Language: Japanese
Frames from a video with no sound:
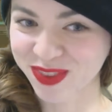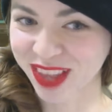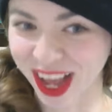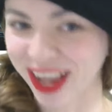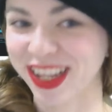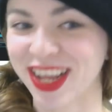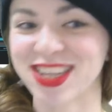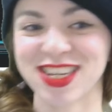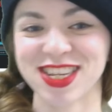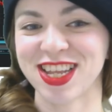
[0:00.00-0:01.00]
はい
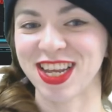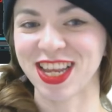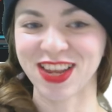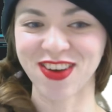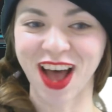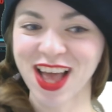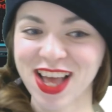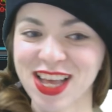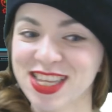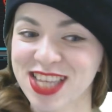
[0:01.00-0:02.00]
ナンシー的には
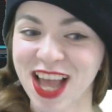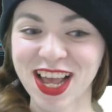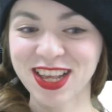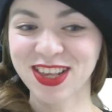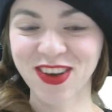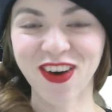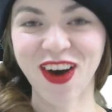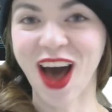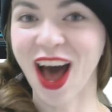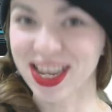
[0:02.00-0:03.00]
最
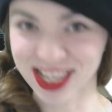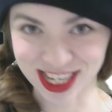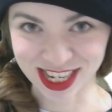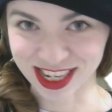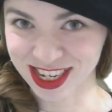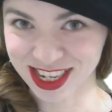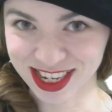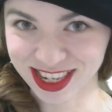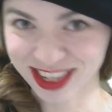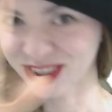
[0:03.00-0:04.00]
強足
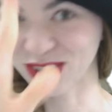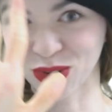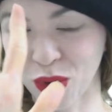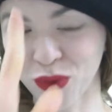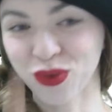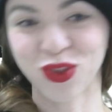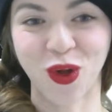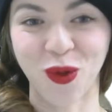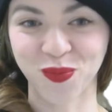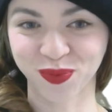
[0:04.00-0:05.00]
5分の